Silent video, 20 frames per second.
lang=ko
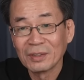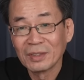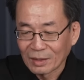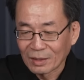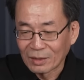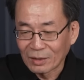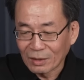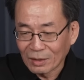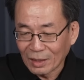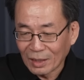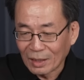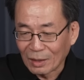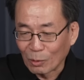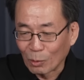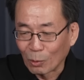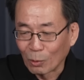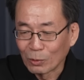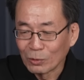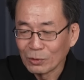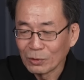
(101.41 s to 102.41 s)
그러나
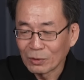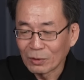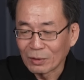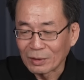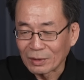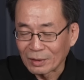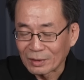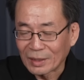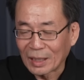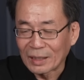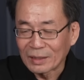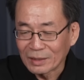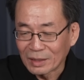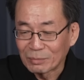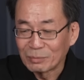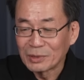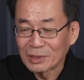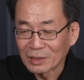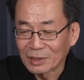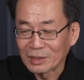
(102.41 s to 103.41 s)
오늘을 나는
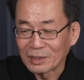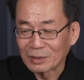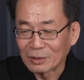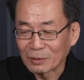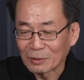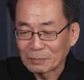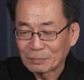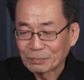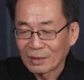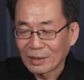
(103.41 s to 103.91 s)
김정은이죠.